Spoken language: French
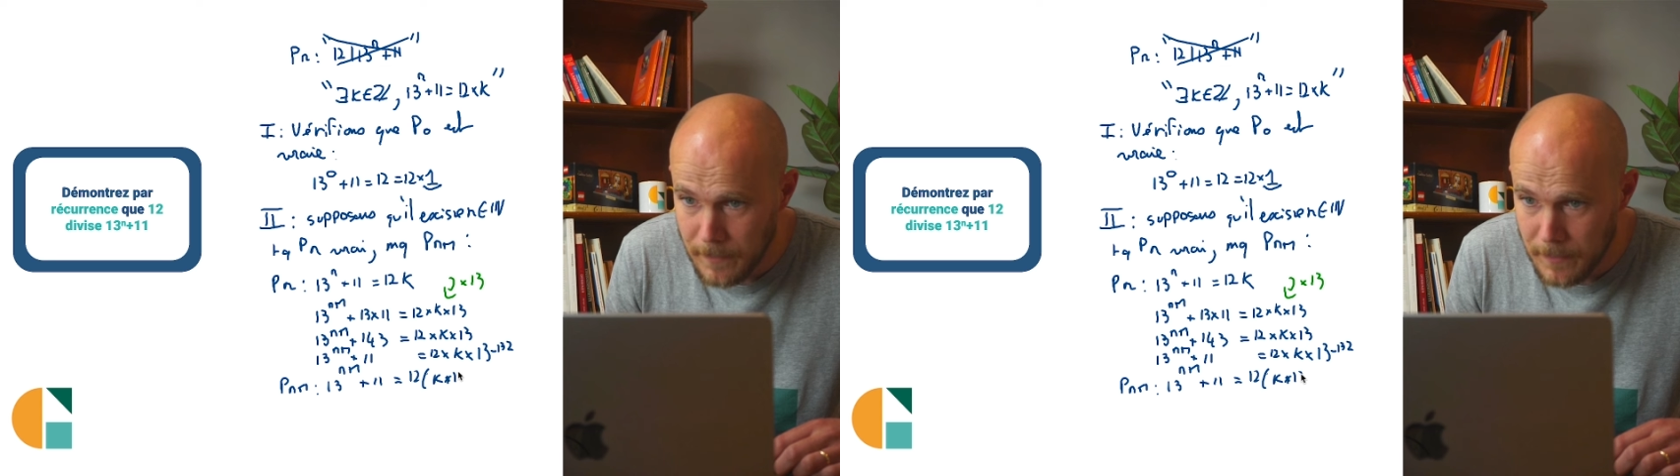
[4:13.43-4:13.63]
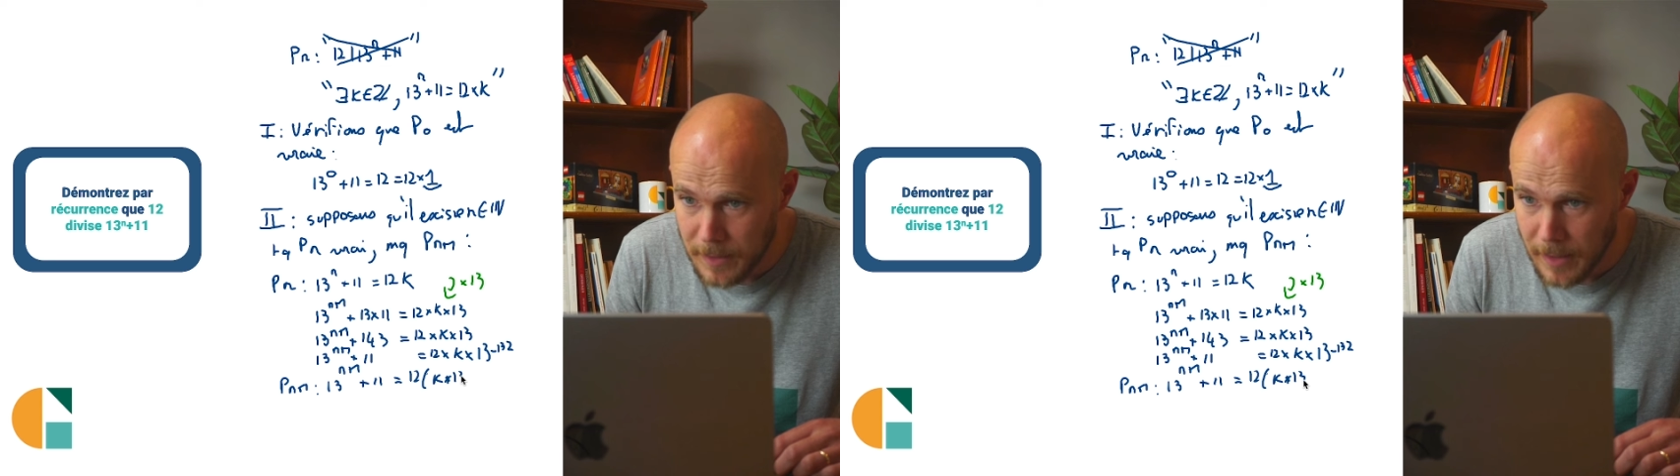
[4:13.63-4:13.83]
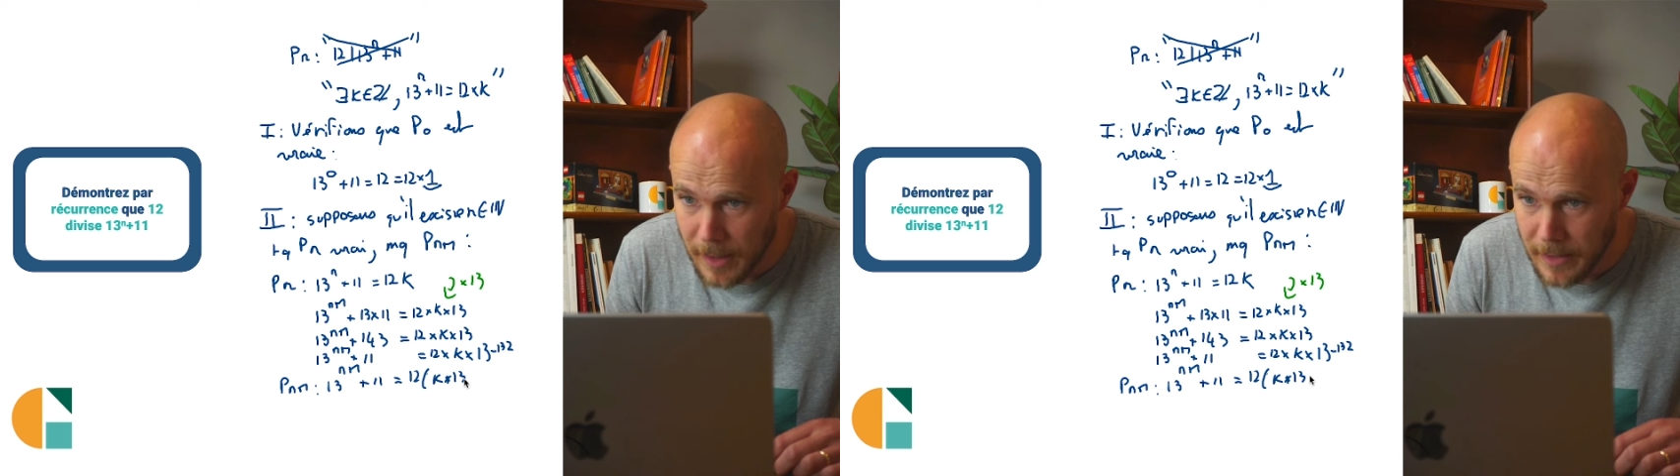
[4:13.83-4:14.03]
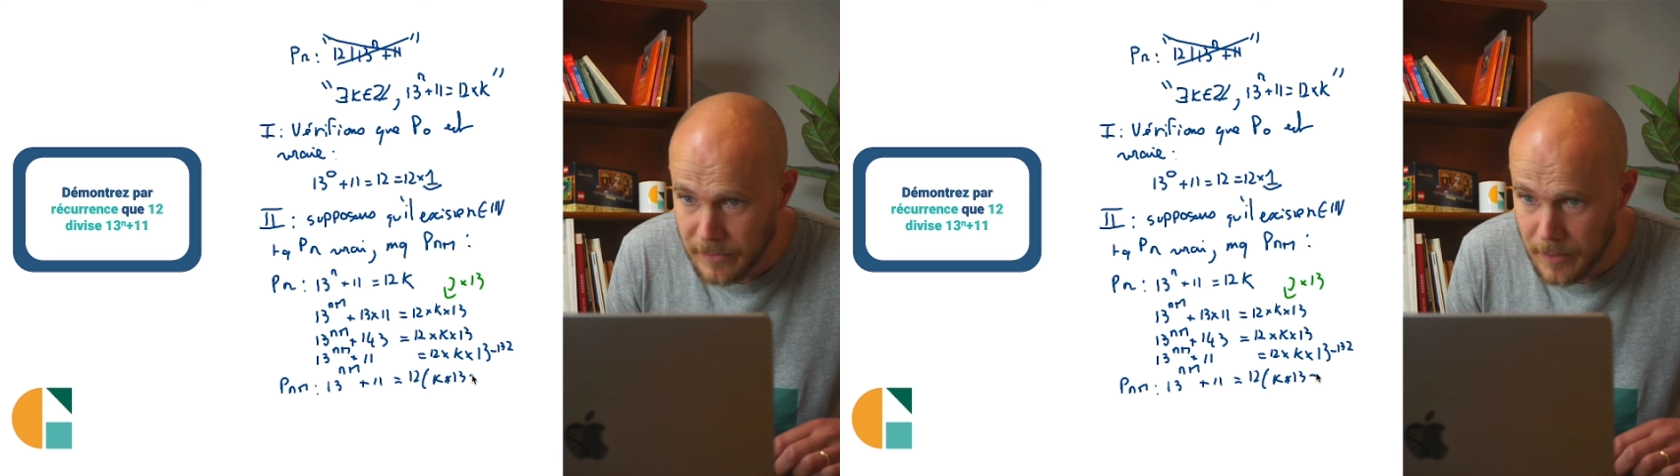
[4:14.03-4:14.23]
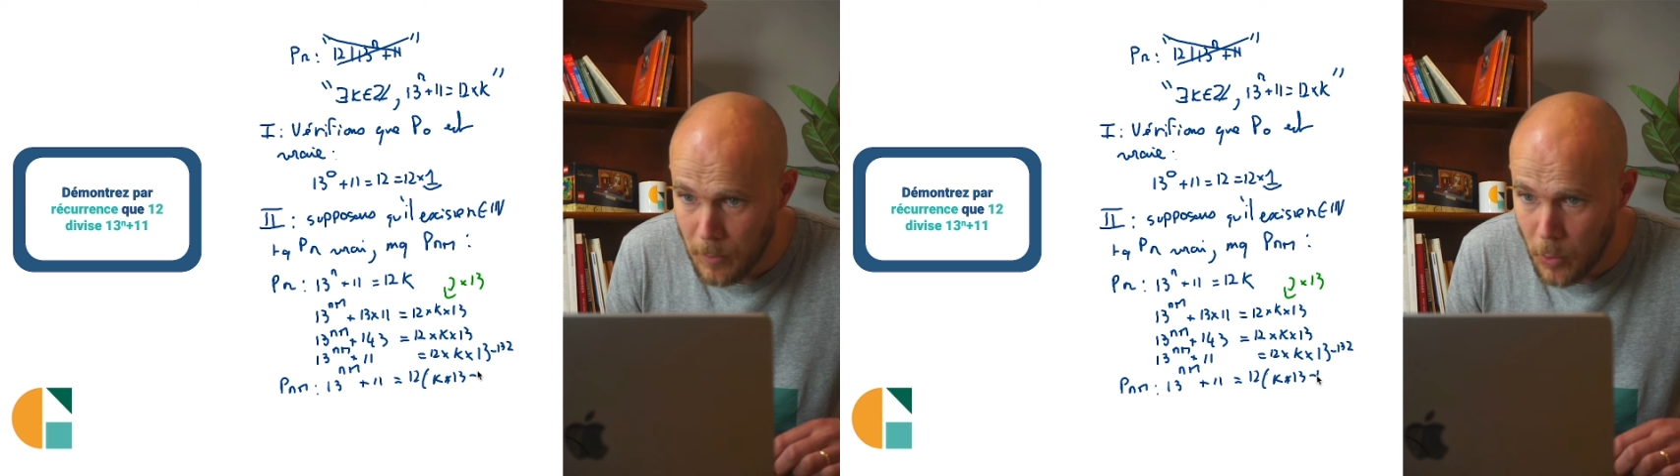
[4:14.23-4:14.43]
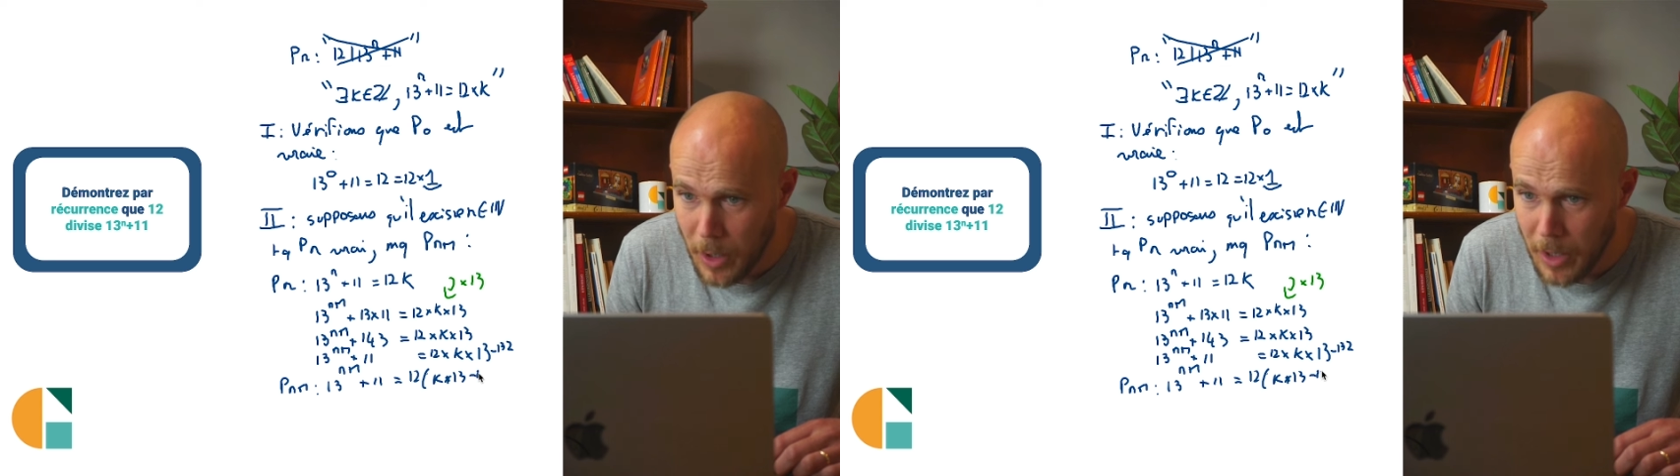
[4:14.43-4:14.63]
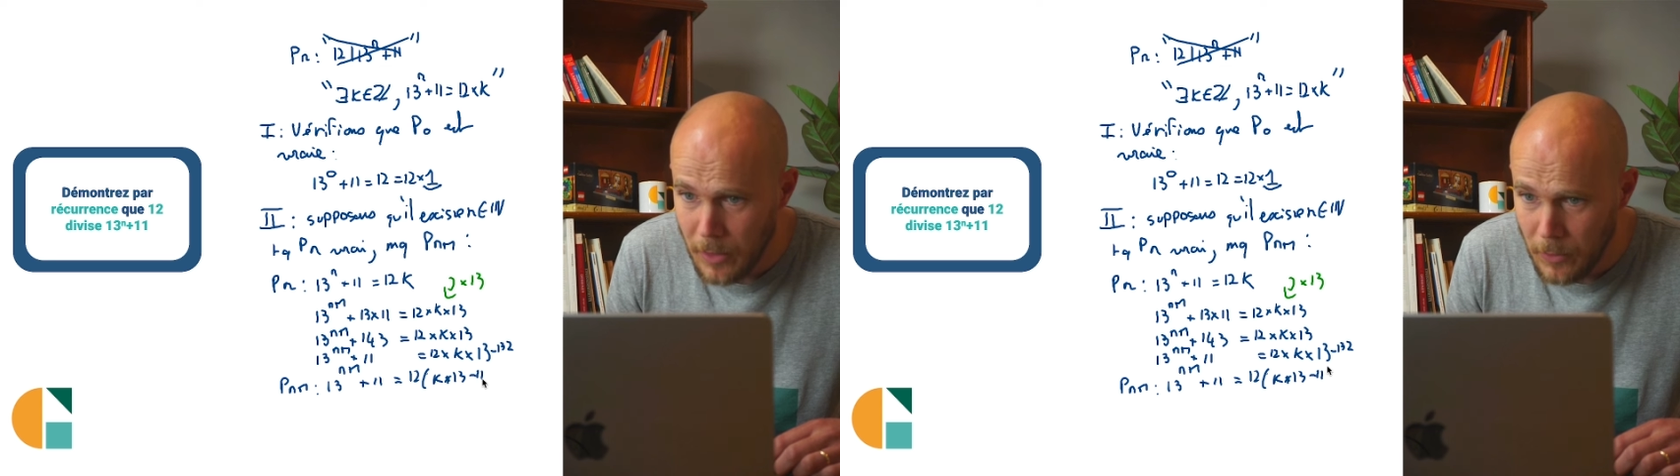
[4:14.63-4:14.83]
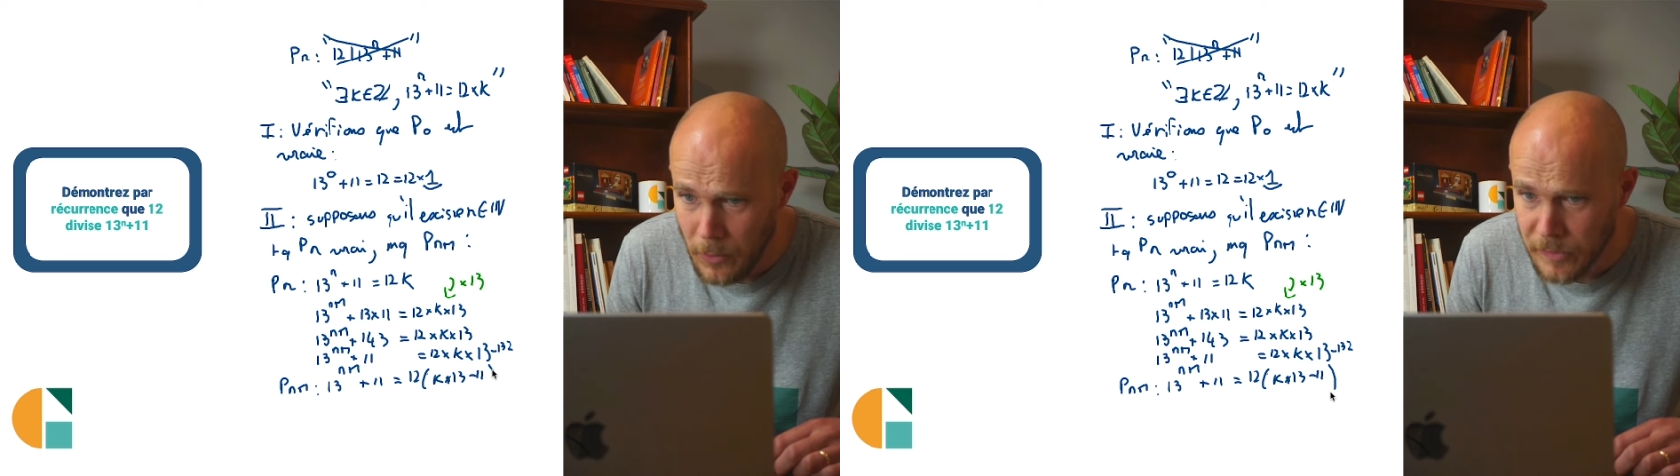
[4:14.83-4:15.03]
13 moins
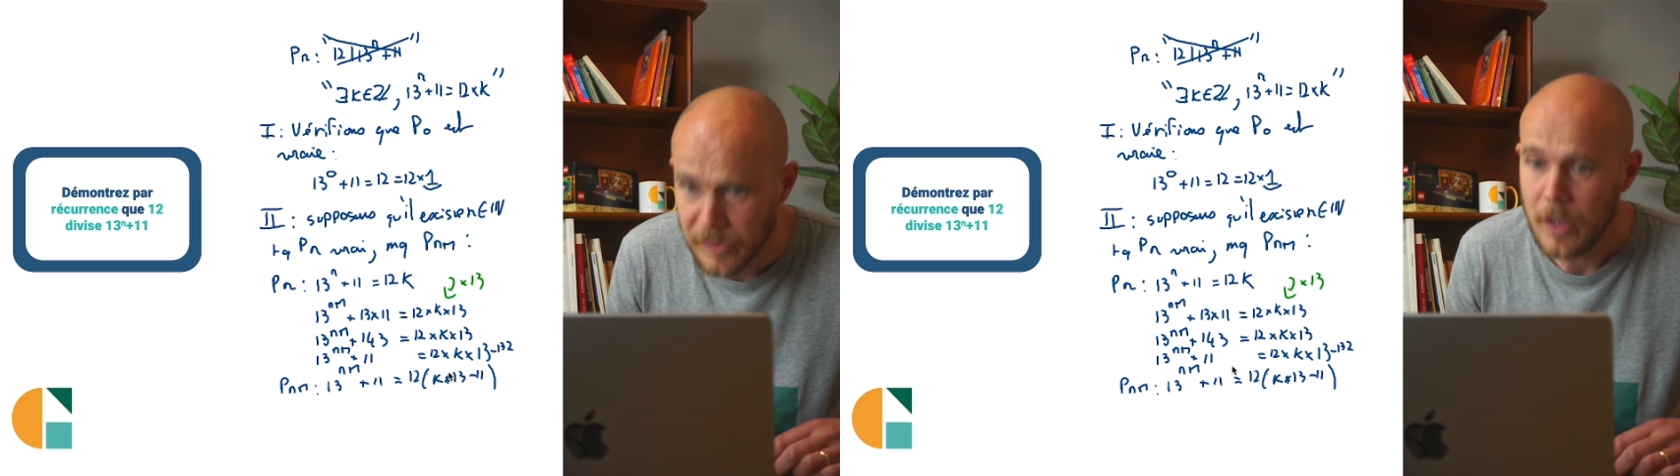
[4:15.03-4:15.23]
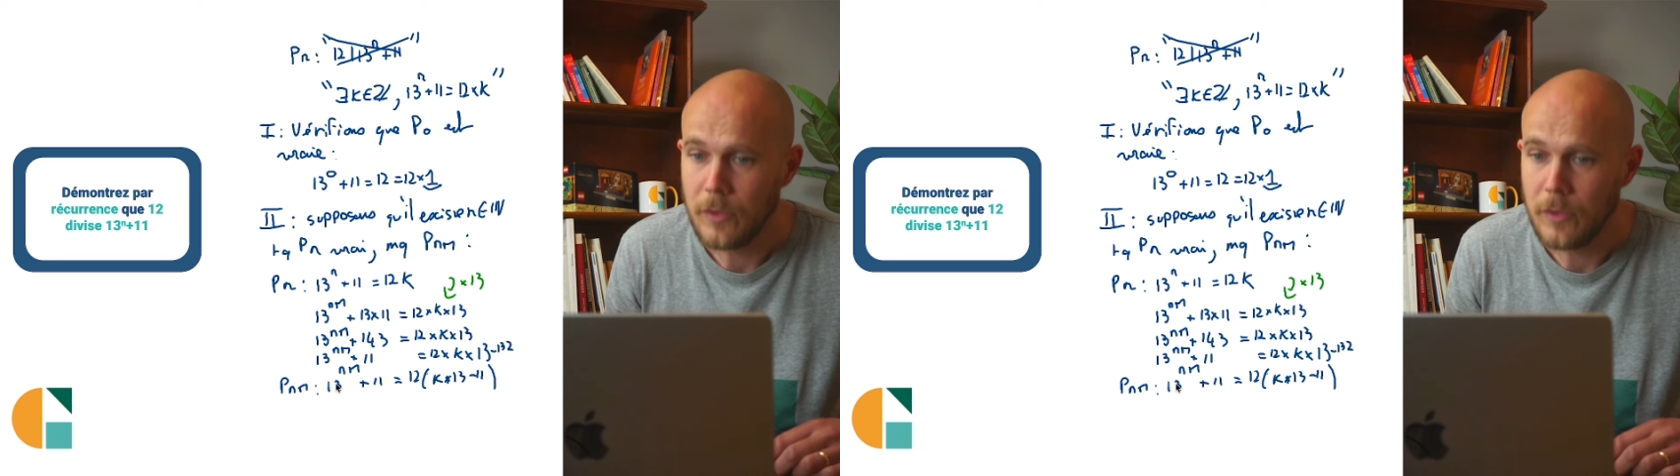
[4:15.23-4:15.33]
11.